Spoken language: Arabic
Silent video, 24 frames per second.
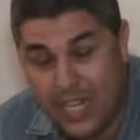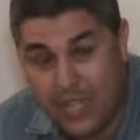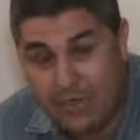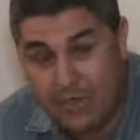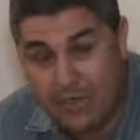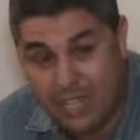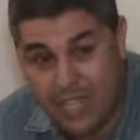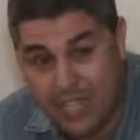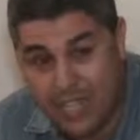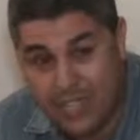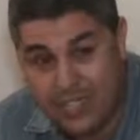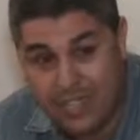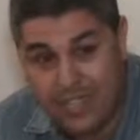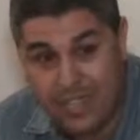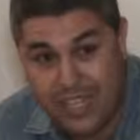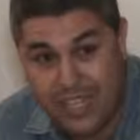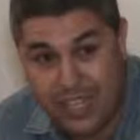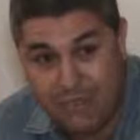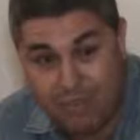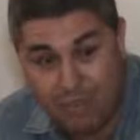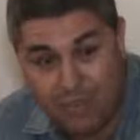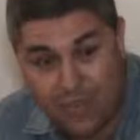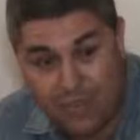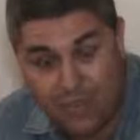هذا المجلس
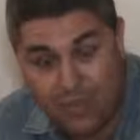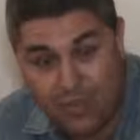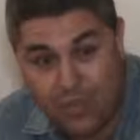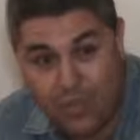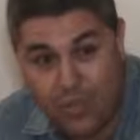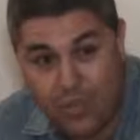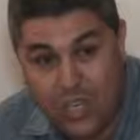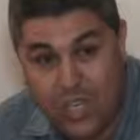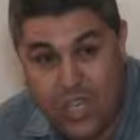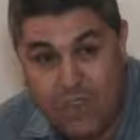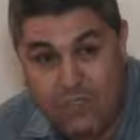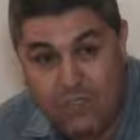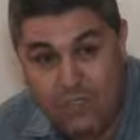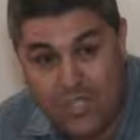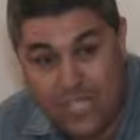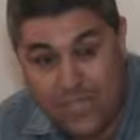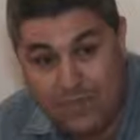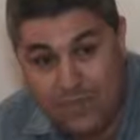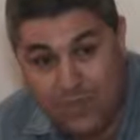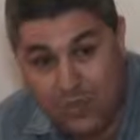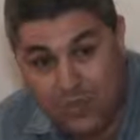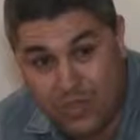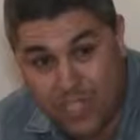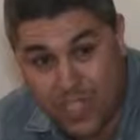اللي عمر منذ
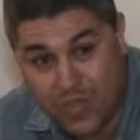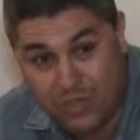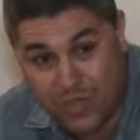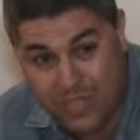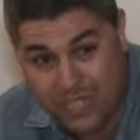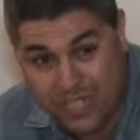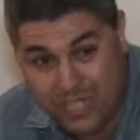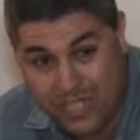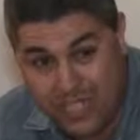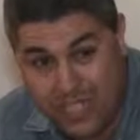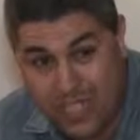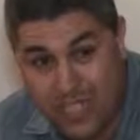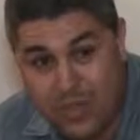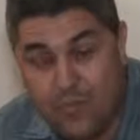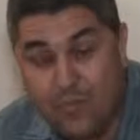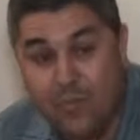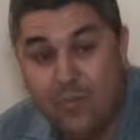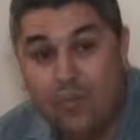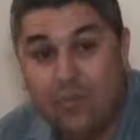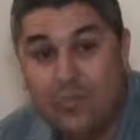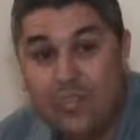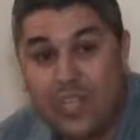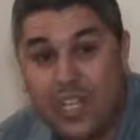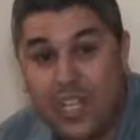1992
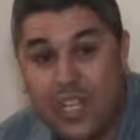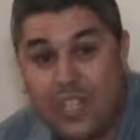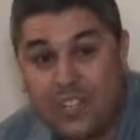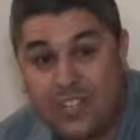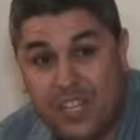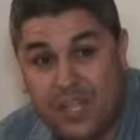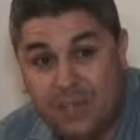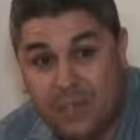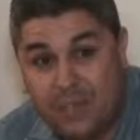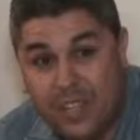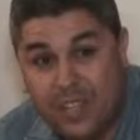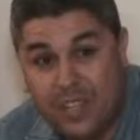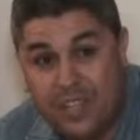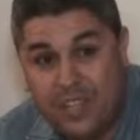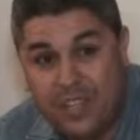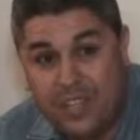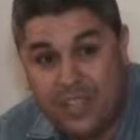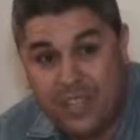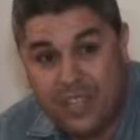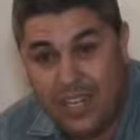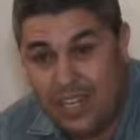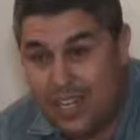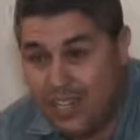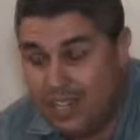منذ نشاه الجامعه
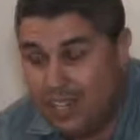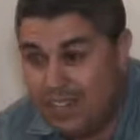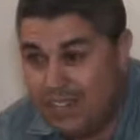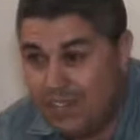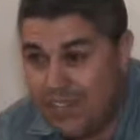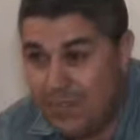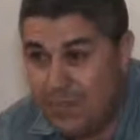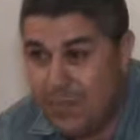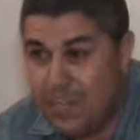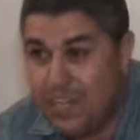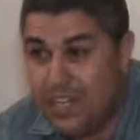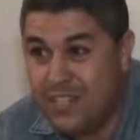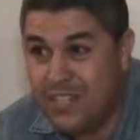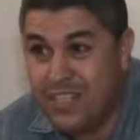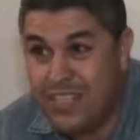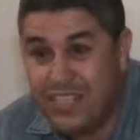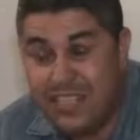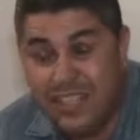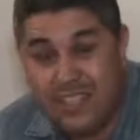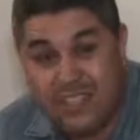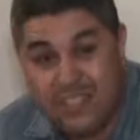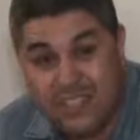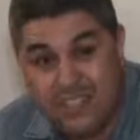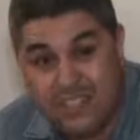لان يعني هذه الجامعه
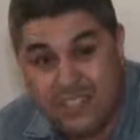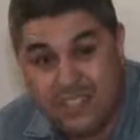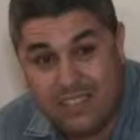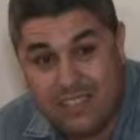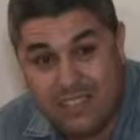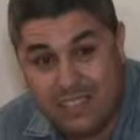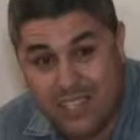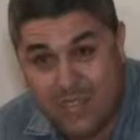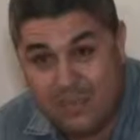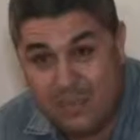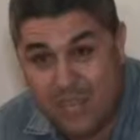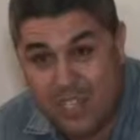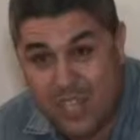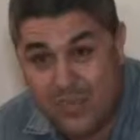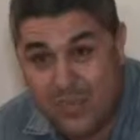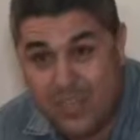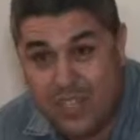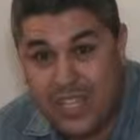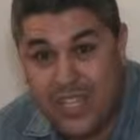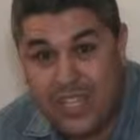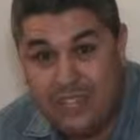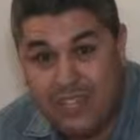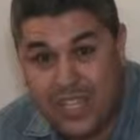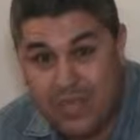جات نتاج تقسيم
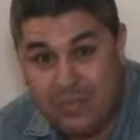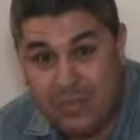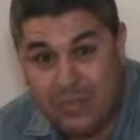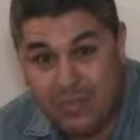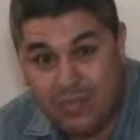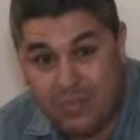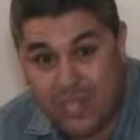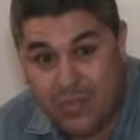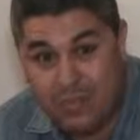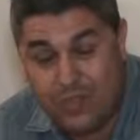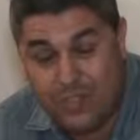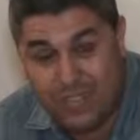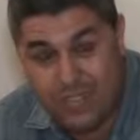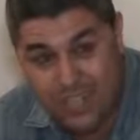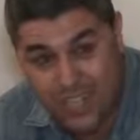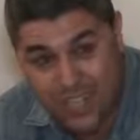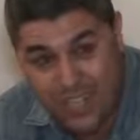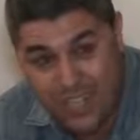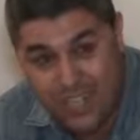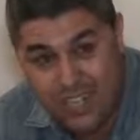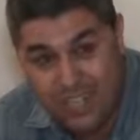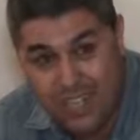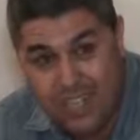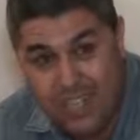الجامعه 1992
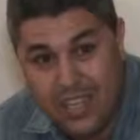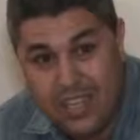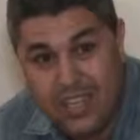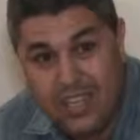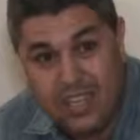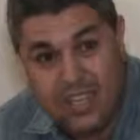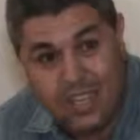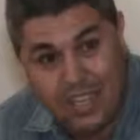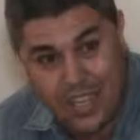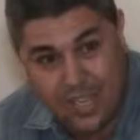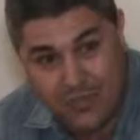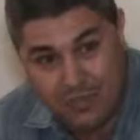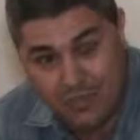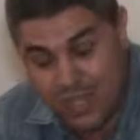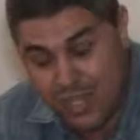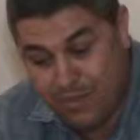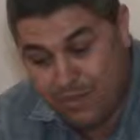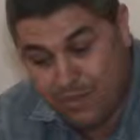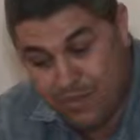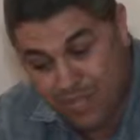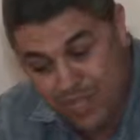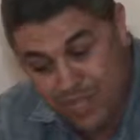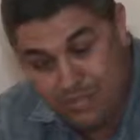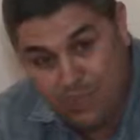يعني
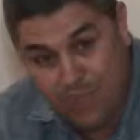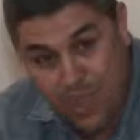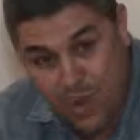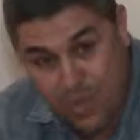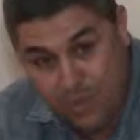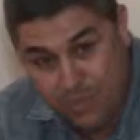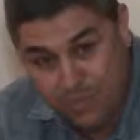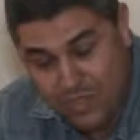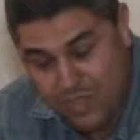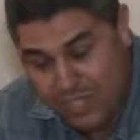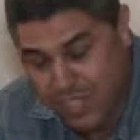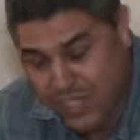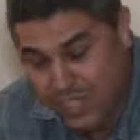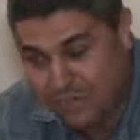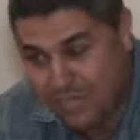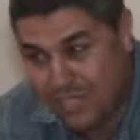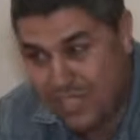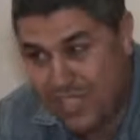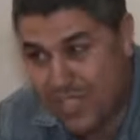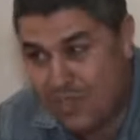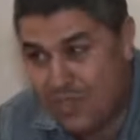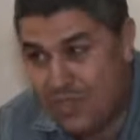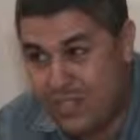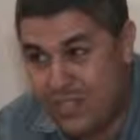او من تقسيم
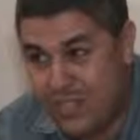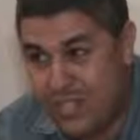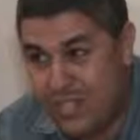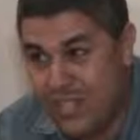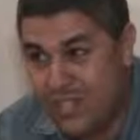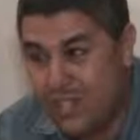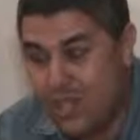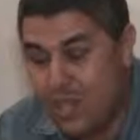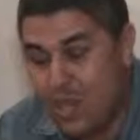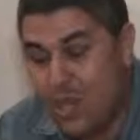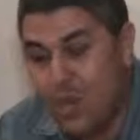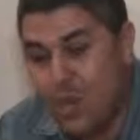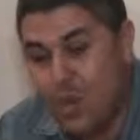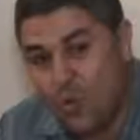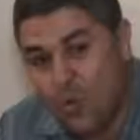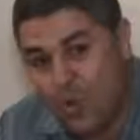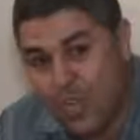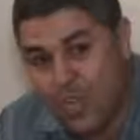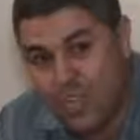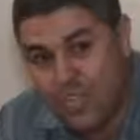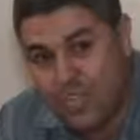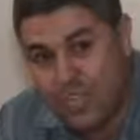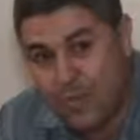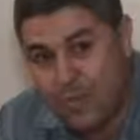92
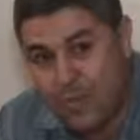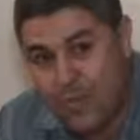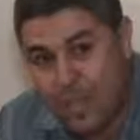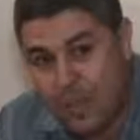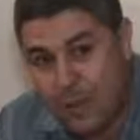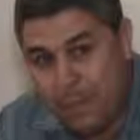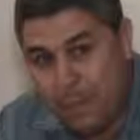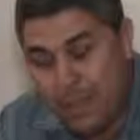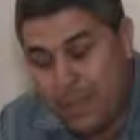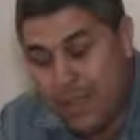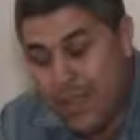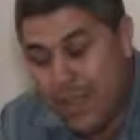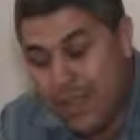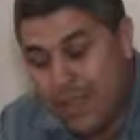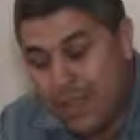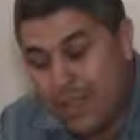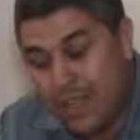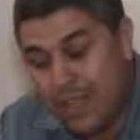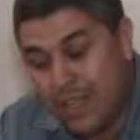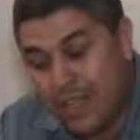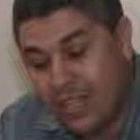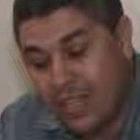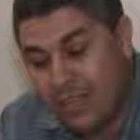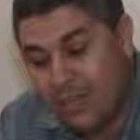وهي جماعه
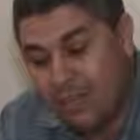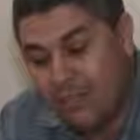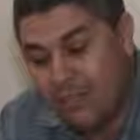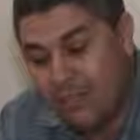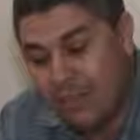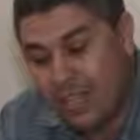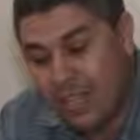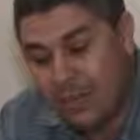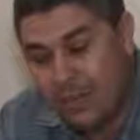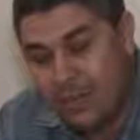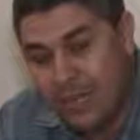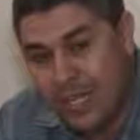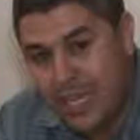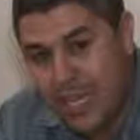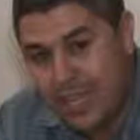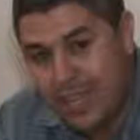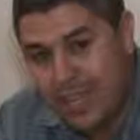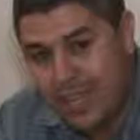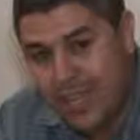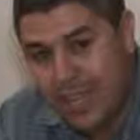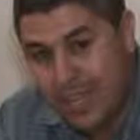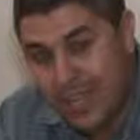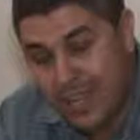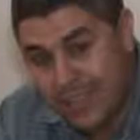نقدر نقول لك بلي
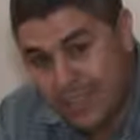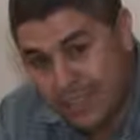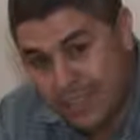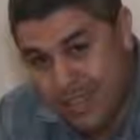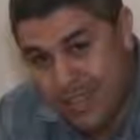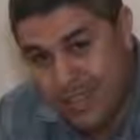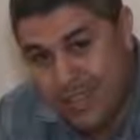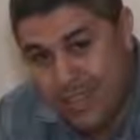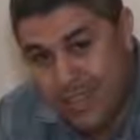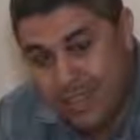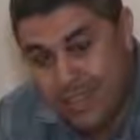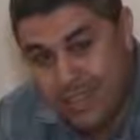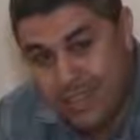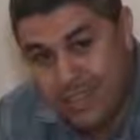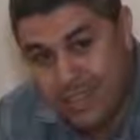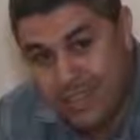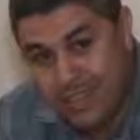ان الحصيله